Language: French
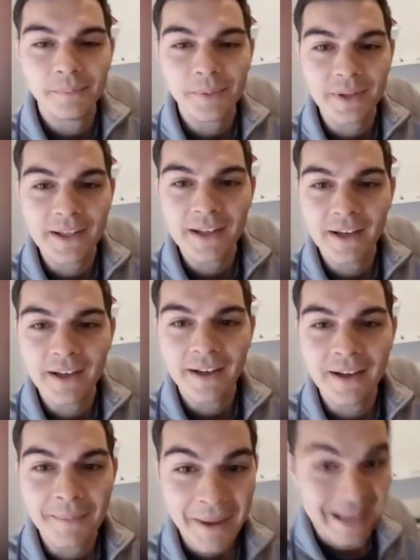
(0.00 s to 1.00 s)
Puis,
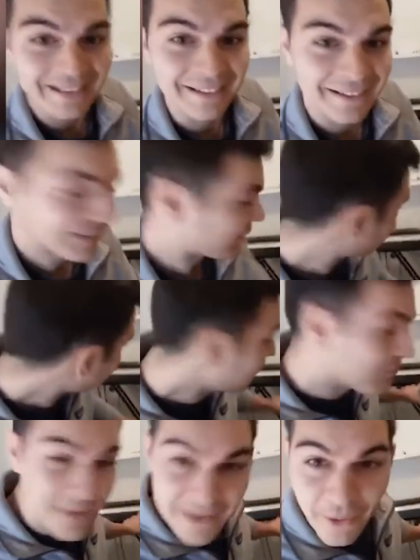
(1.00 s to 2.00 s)
euh, man, checker le
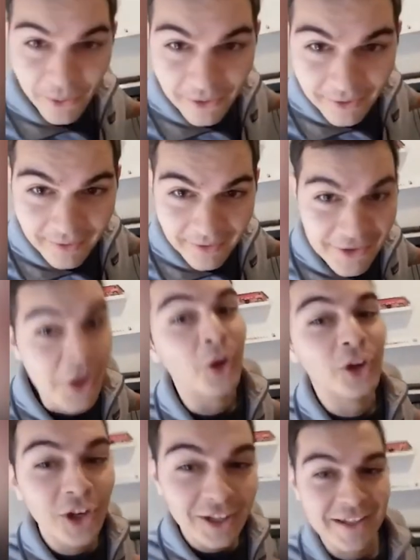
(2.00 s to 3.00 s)
buisson, là. Il y a un
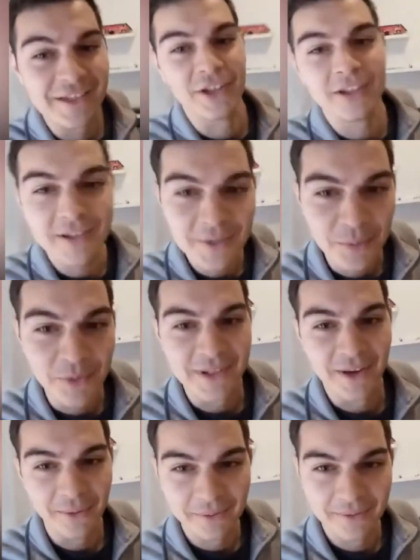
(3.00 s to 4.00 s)
gars qui est sorti du
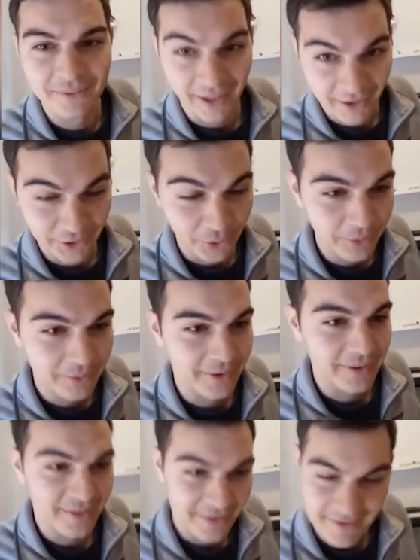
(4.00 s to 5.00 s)
buisson, tantôt.
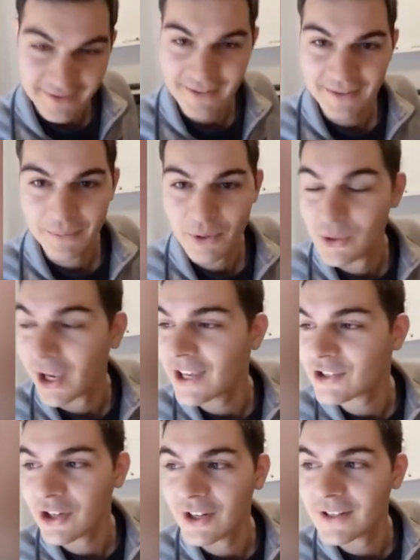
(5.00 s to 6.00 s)
Il
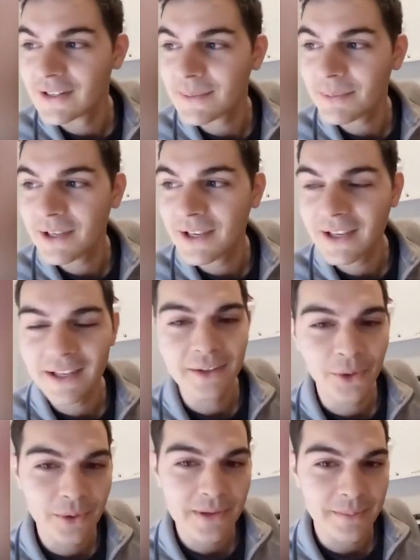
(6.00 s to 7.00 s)
mesurait genre 6 pieds
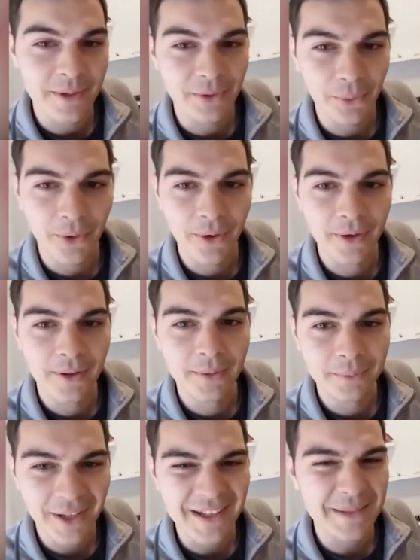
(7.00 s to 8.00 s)
2, 6 pieds 3,
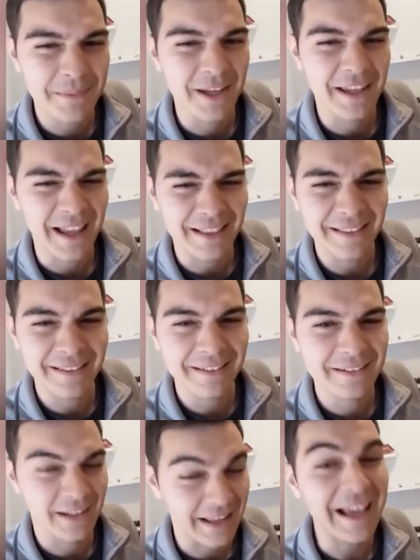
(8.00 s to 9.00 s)
peut-être 6 pieds 4.
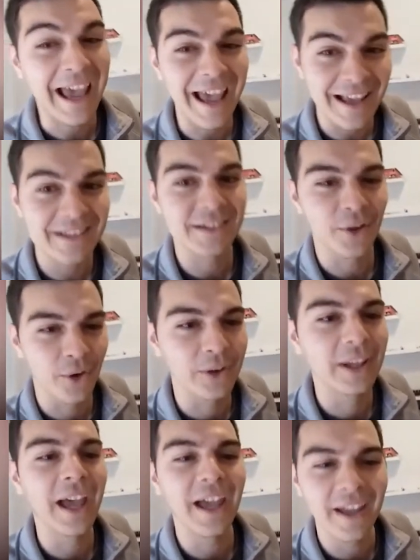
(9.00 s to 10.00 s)
Il était grand, c'était un
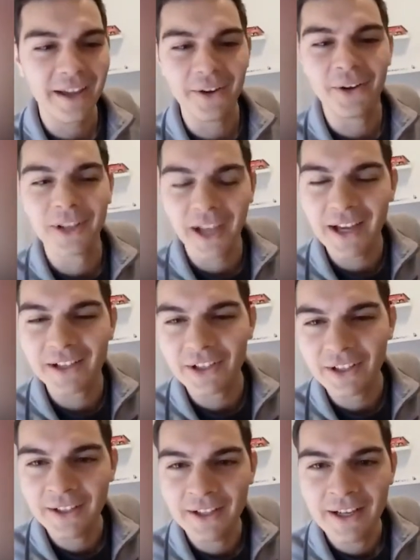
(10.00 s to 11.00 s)
grand, un grand gars.